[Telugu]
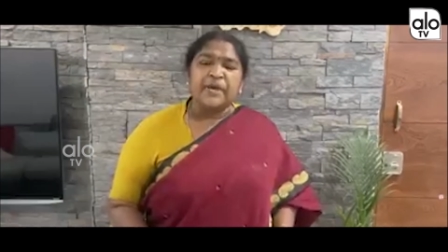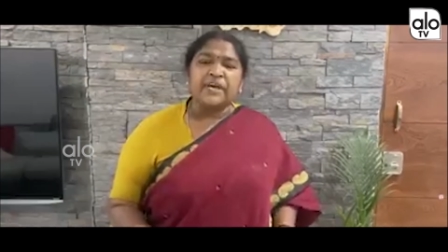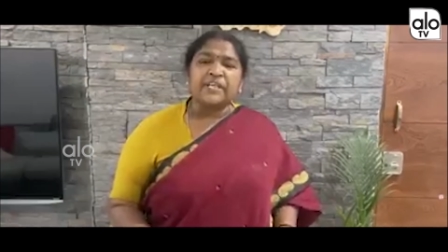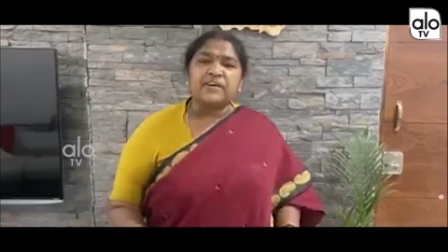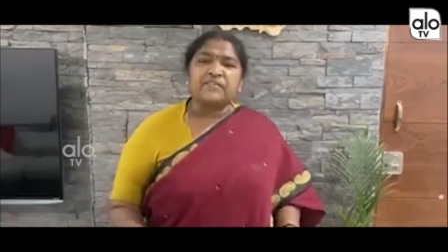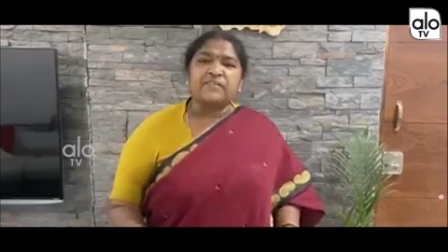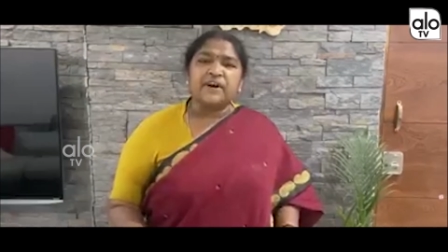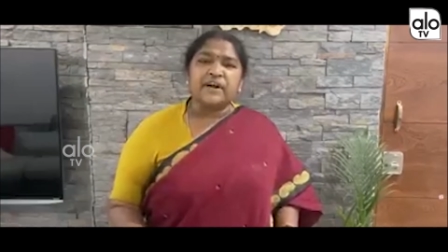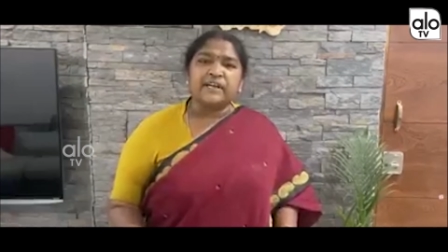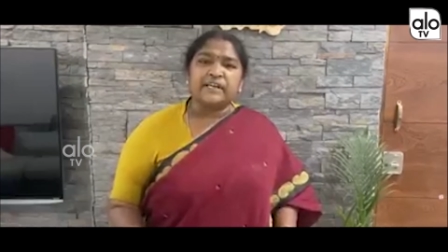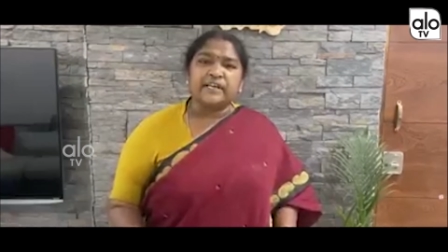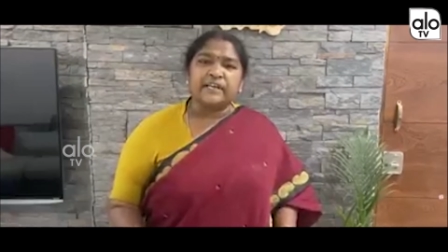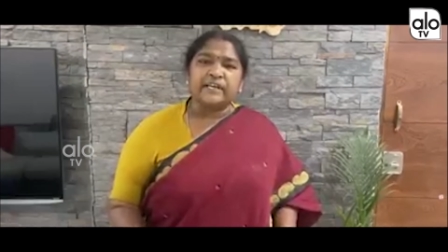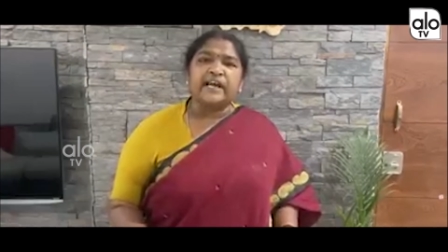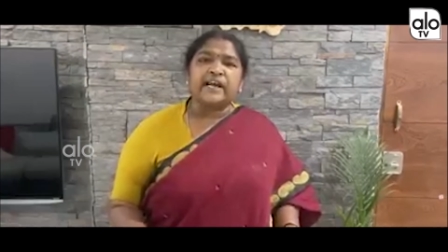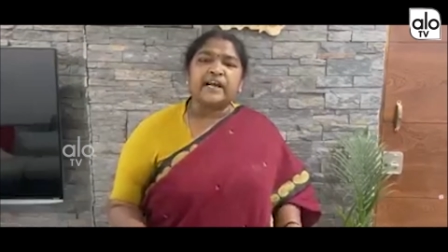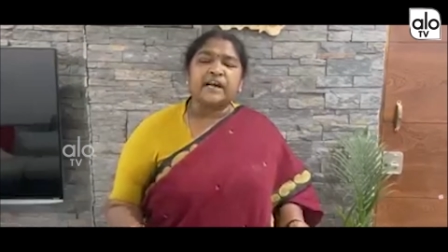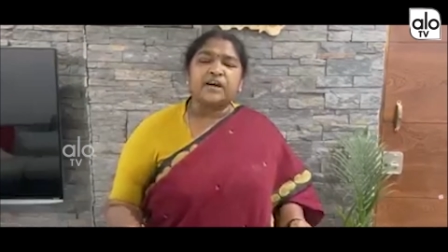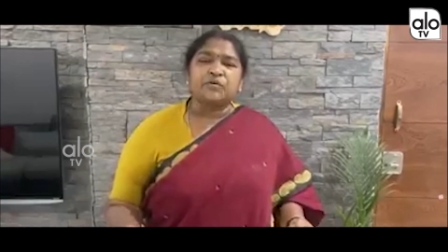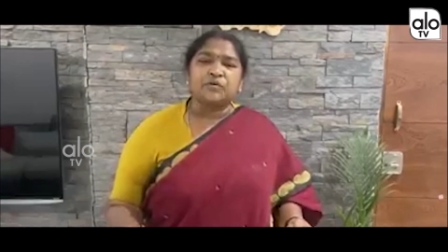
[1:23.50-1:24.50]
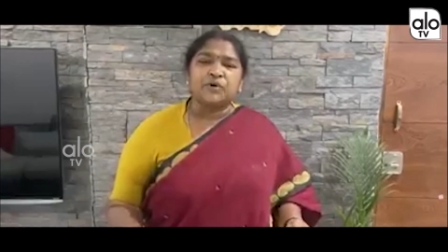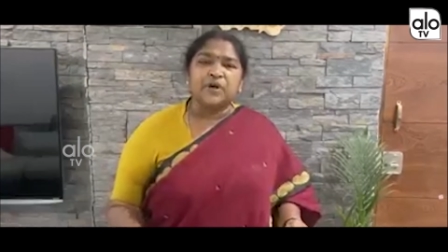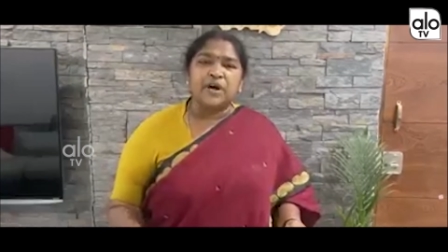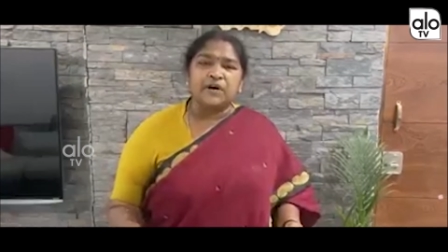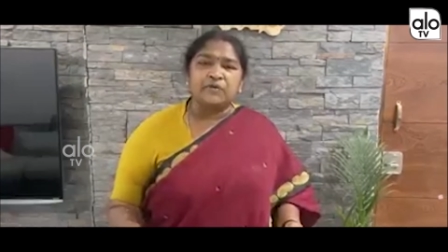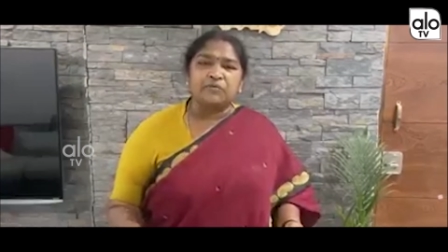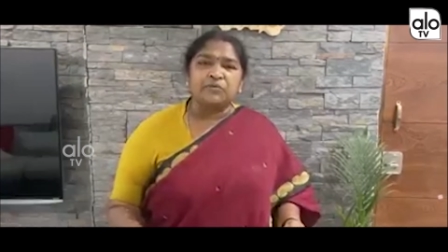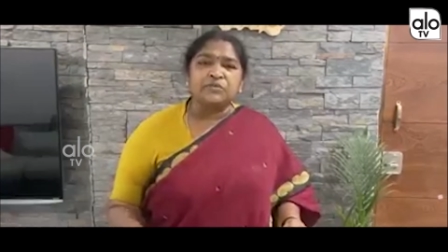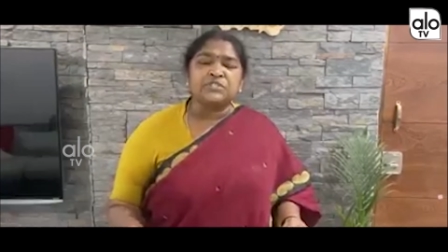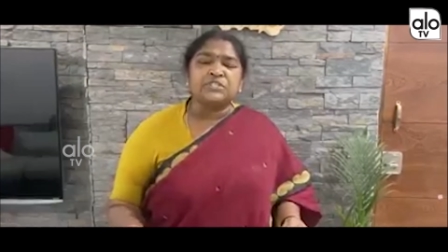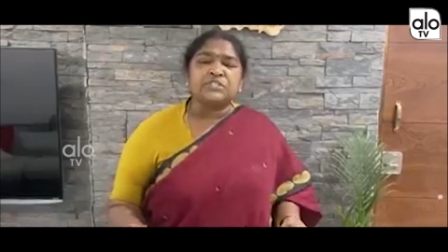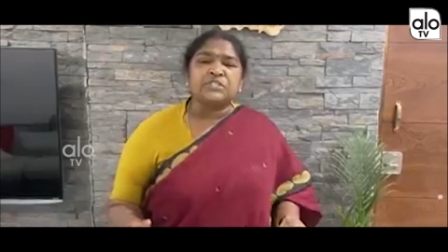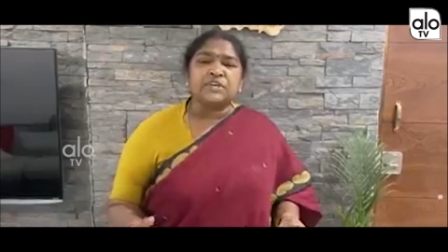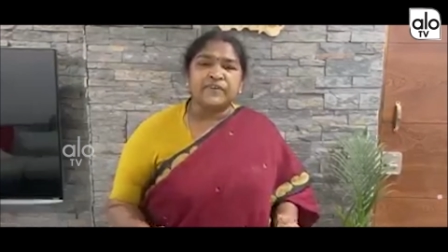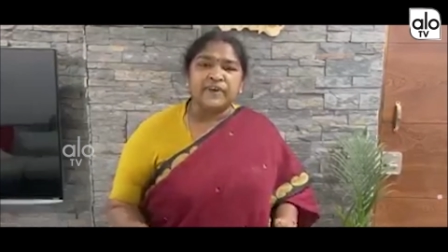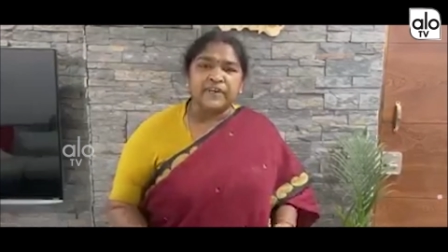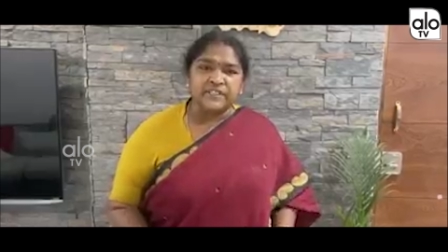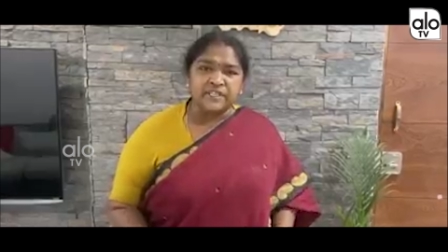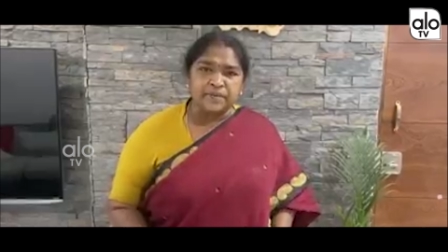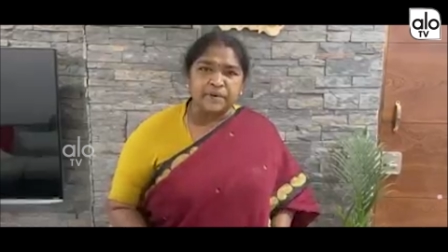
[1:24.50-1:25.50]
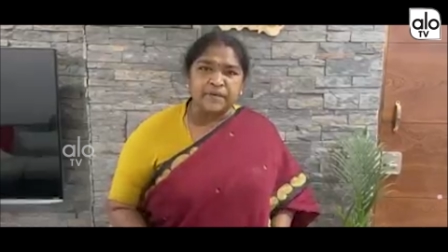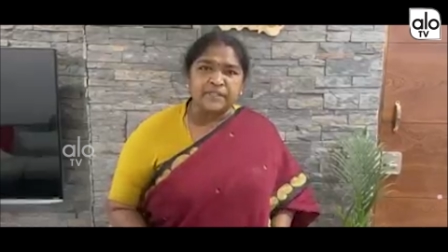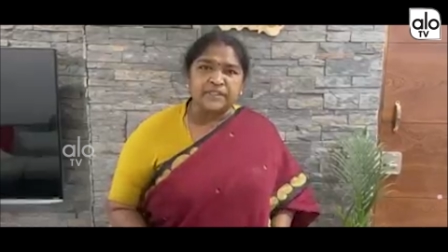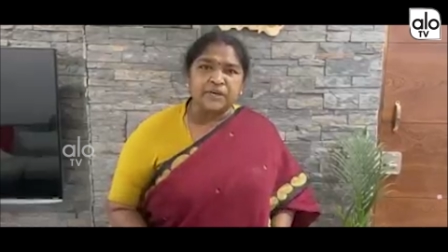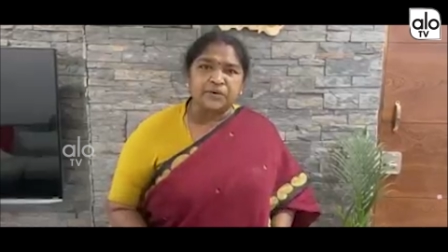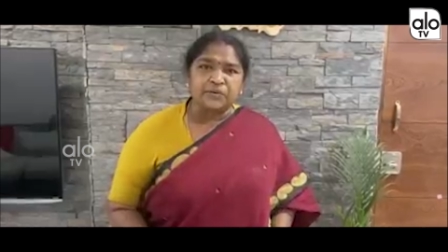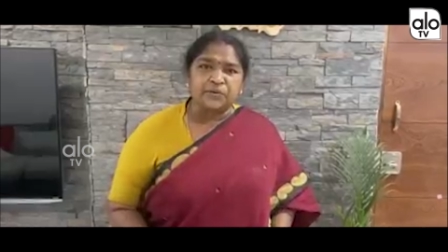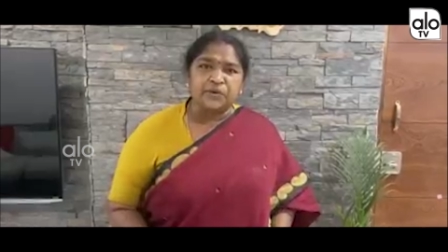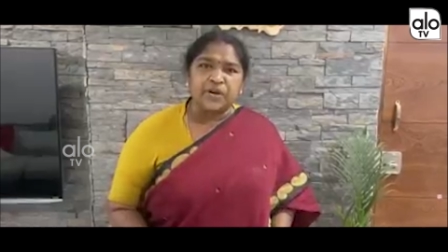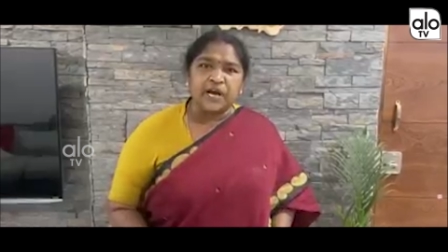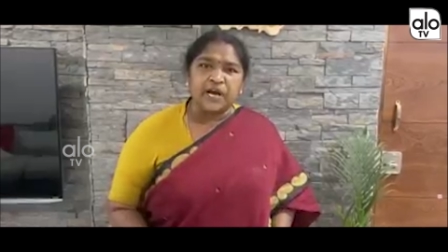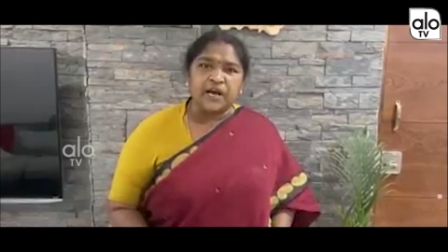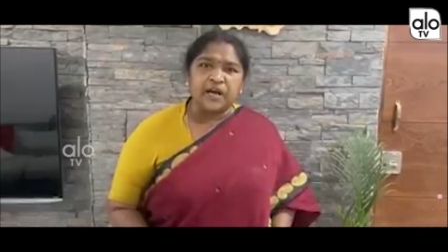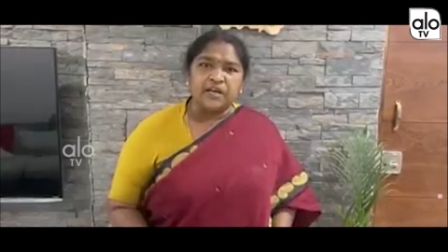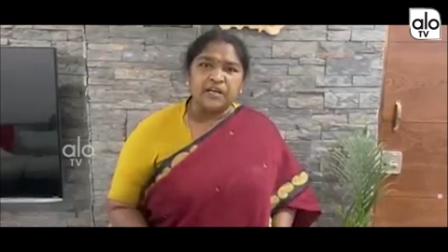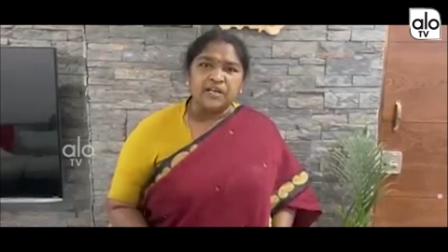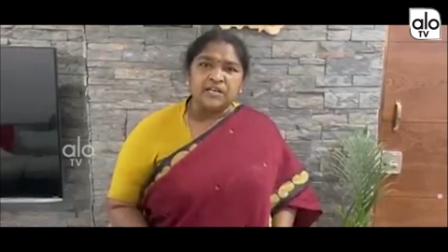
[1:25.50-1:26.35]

పేదవాడికి ఎక్కడ కూడా ఉచిత వైద్యం అందకుండా